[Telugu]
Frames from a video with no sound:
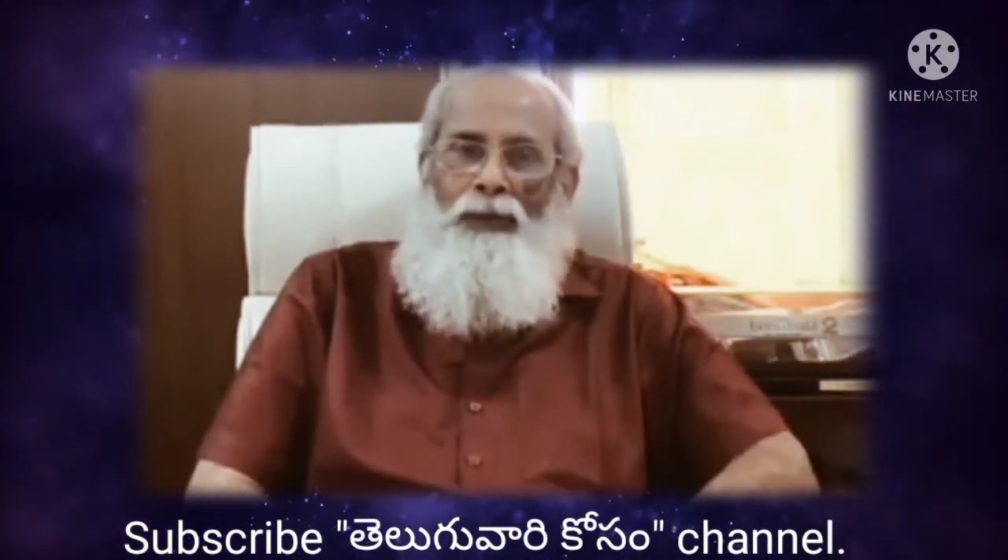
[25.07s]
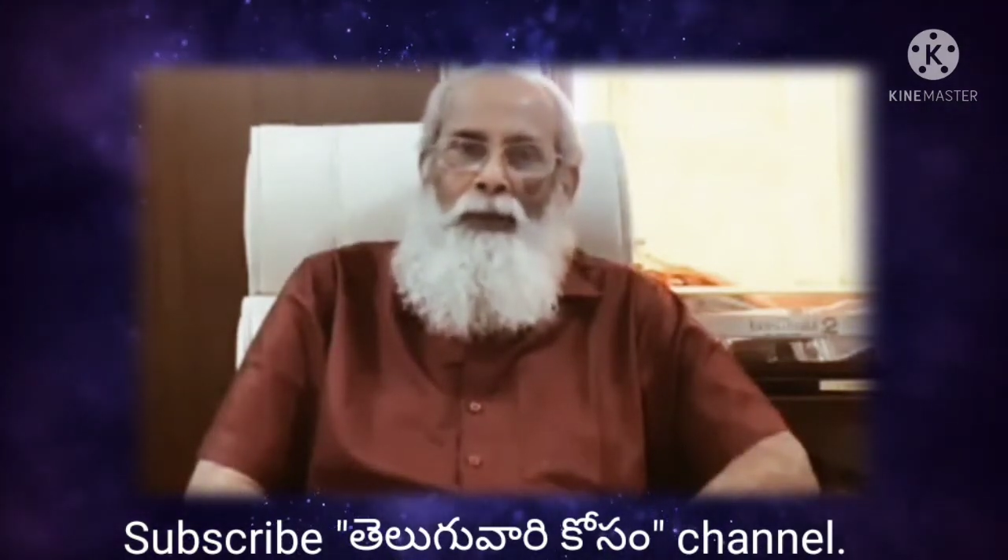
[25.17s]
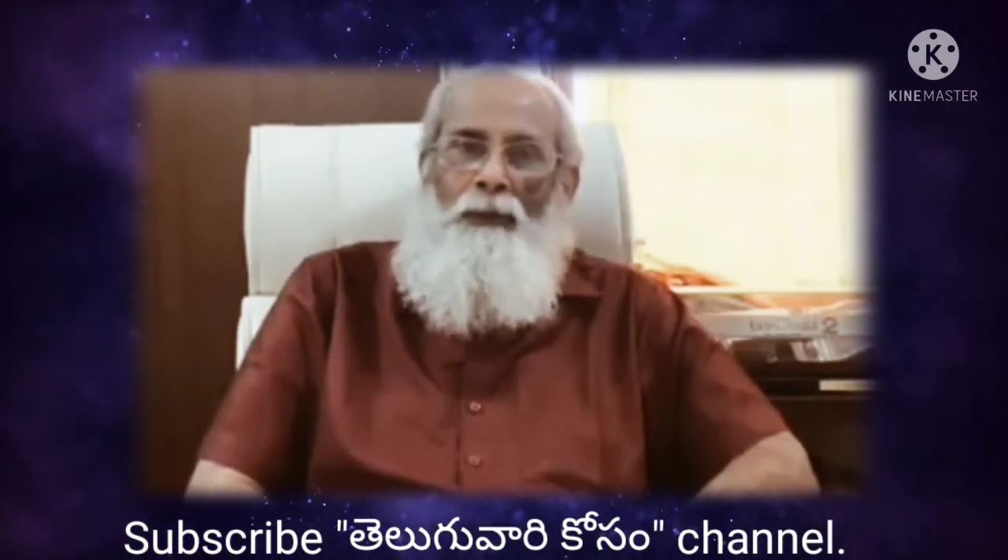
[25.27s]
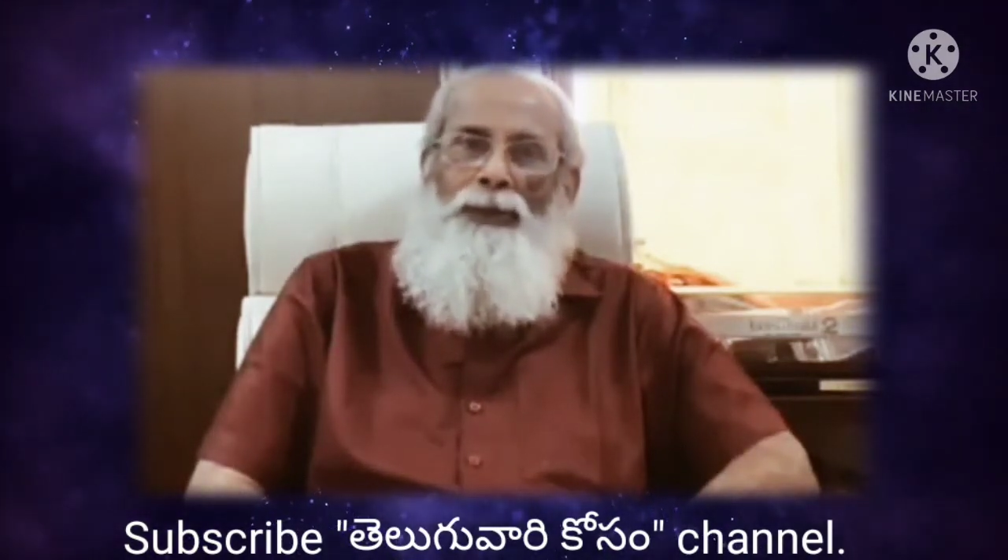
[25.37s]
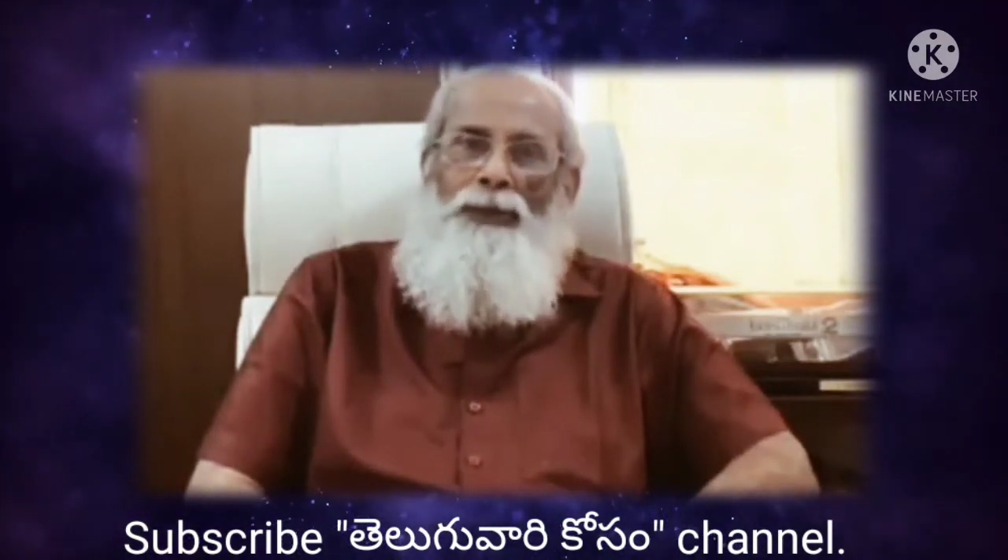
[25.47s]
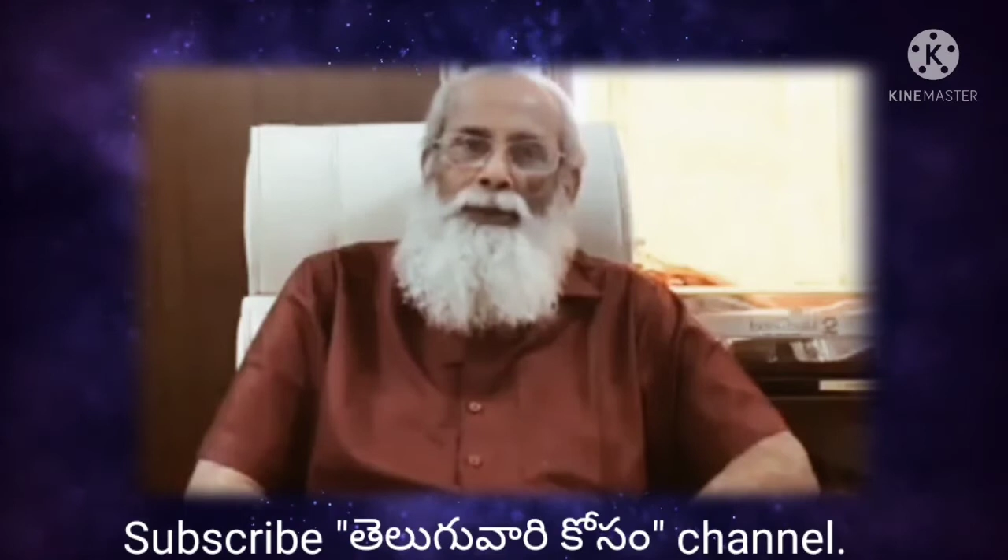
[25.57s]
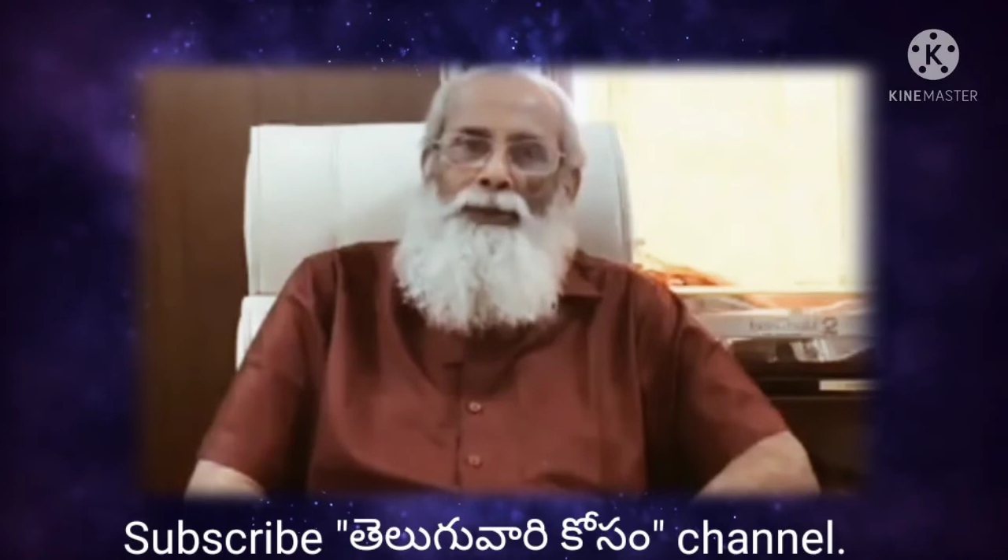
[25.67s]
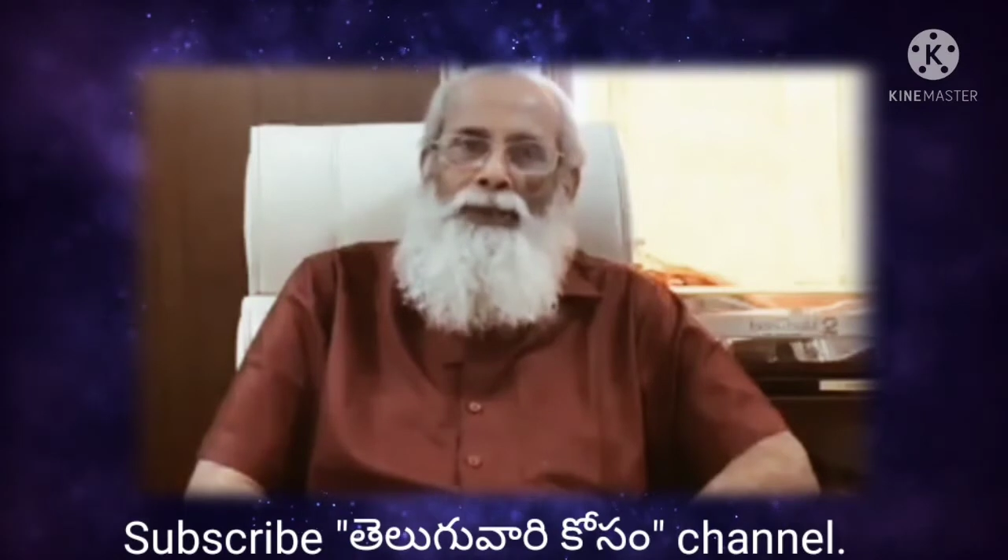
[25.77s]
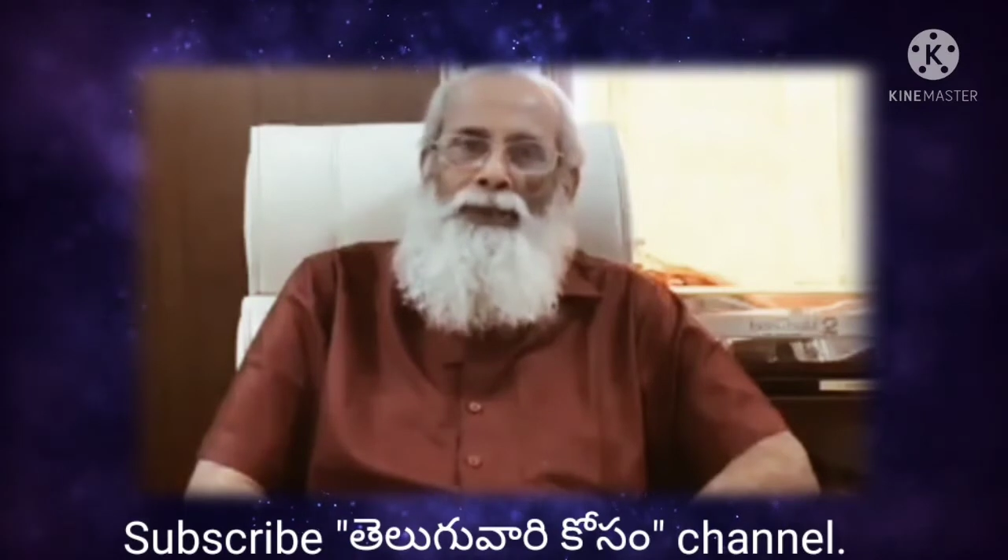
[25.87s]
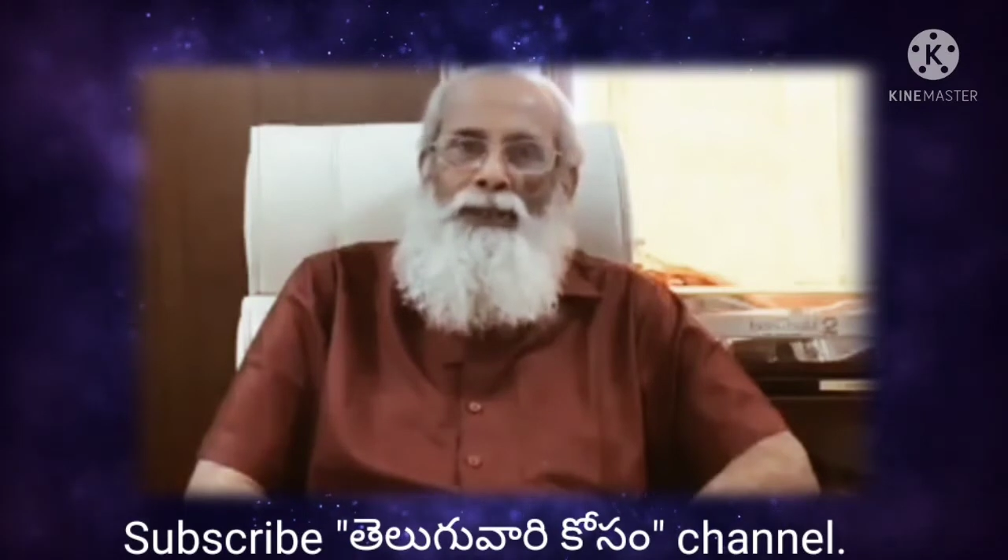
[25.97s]
ఆ పొజిషన్
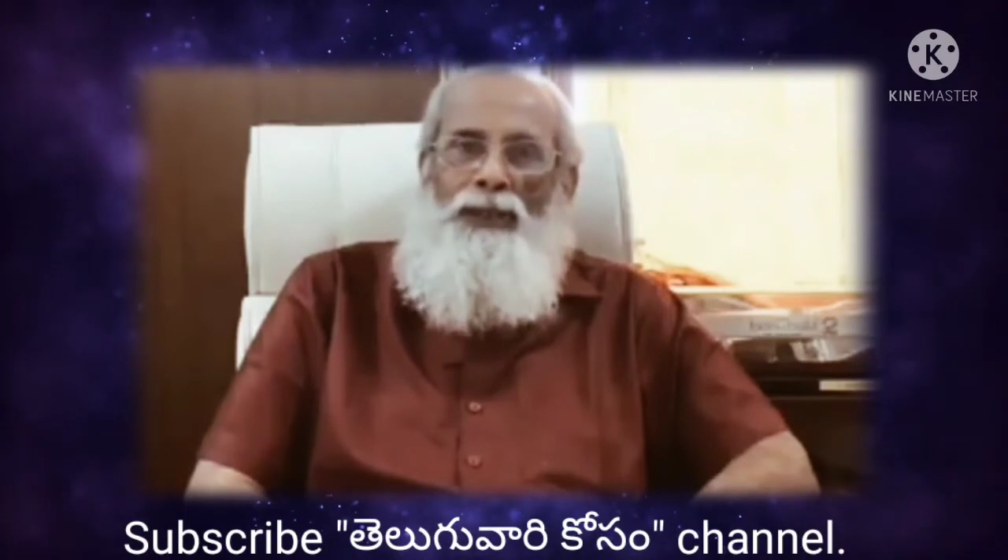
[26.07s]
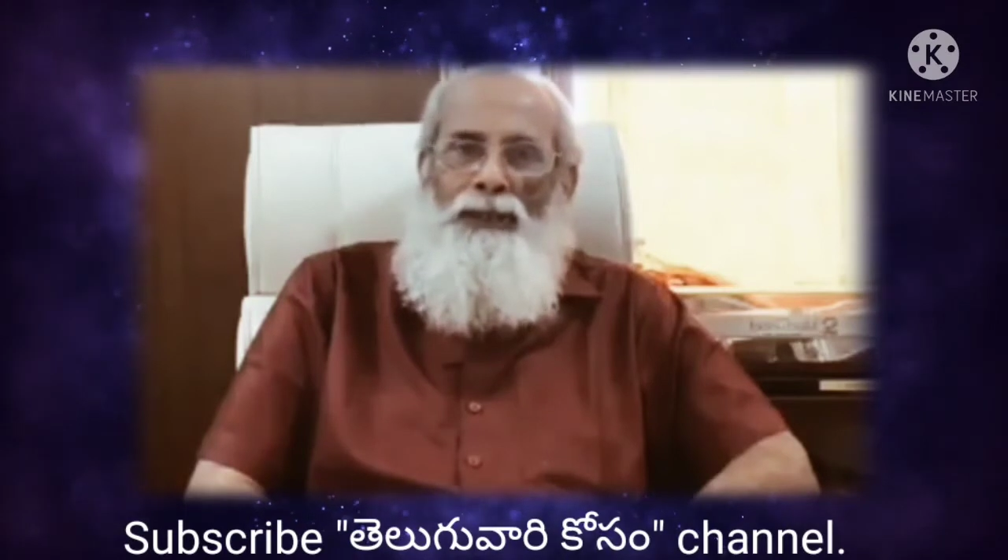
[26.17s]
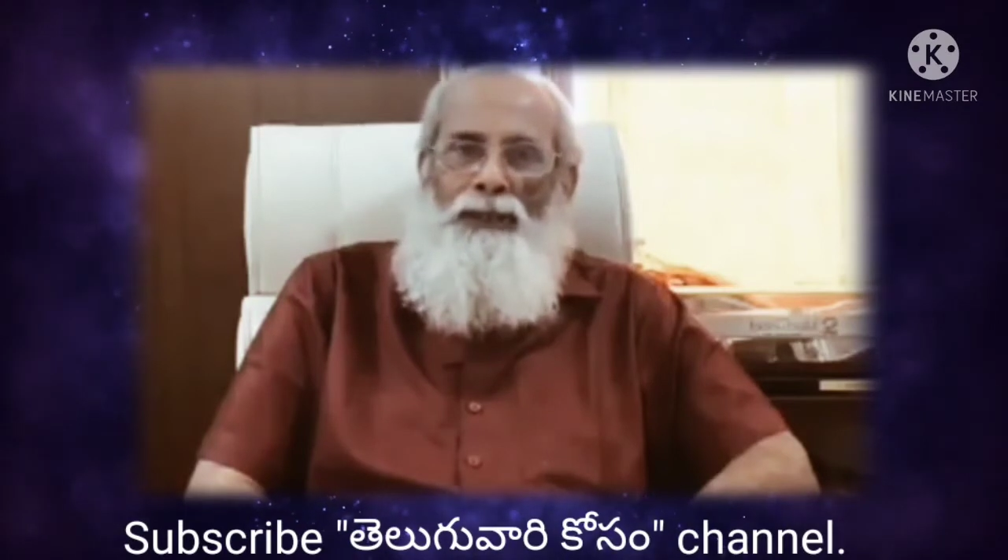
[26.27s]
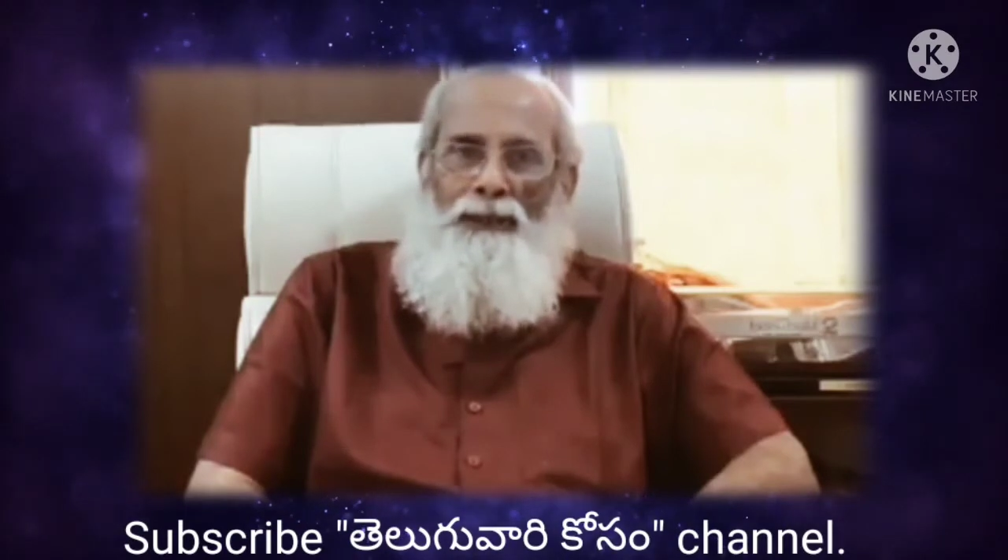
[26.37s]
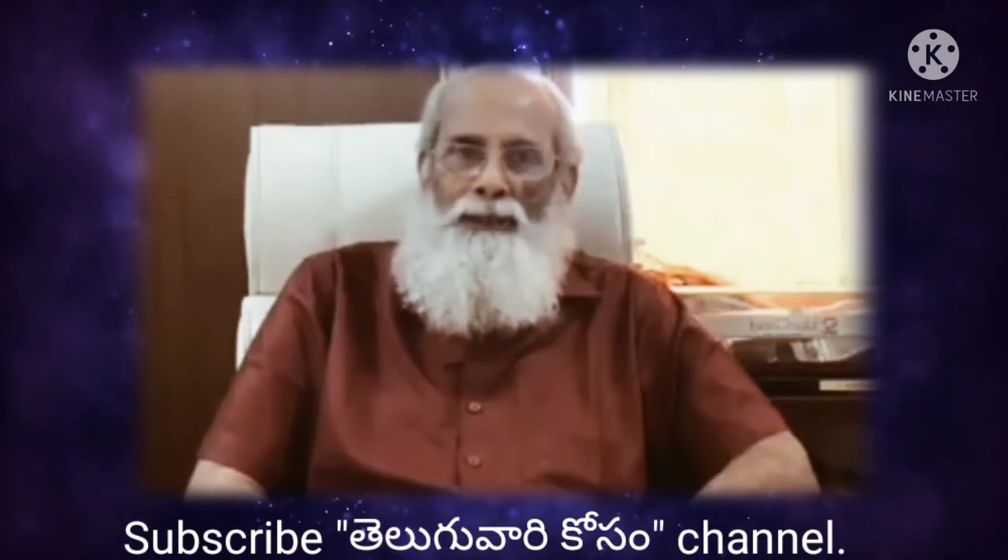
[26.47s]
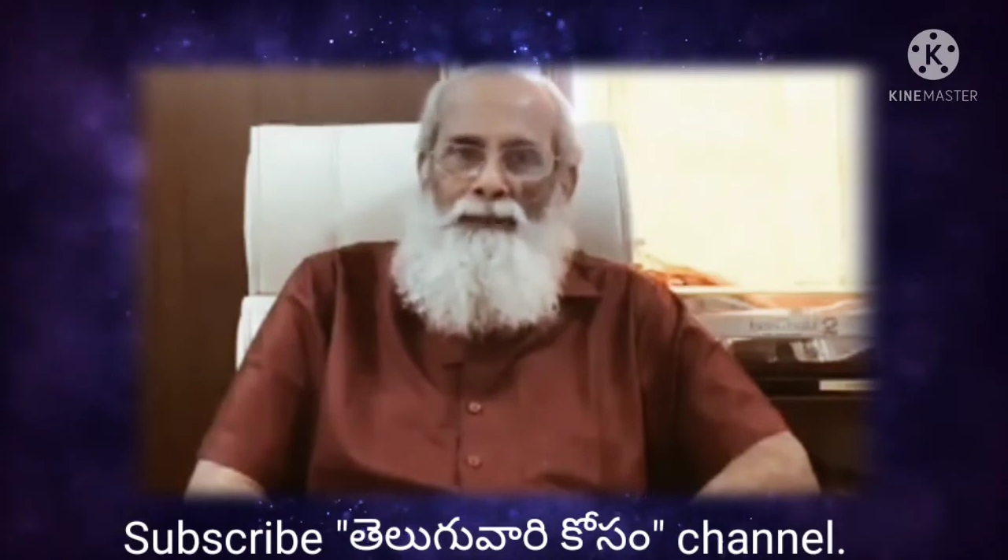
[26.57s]
వచ్చేసింది ఆయనకి